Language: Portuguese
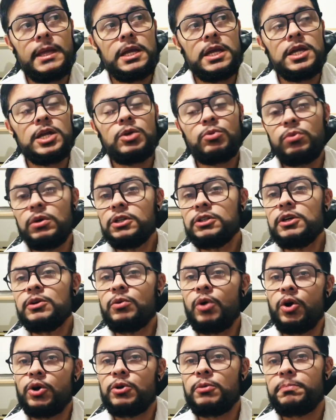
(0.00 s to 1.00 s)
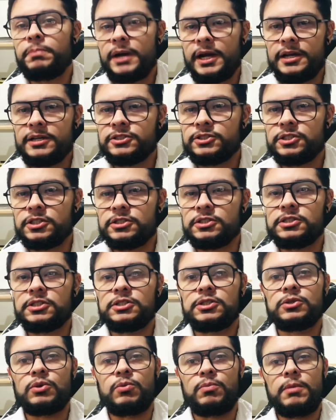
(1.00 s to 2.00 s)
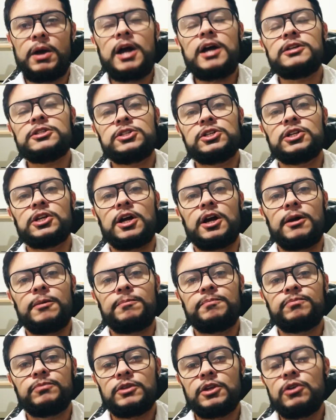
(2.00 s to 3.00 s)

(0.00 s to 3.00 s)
E quando eu olho para essa sintomática,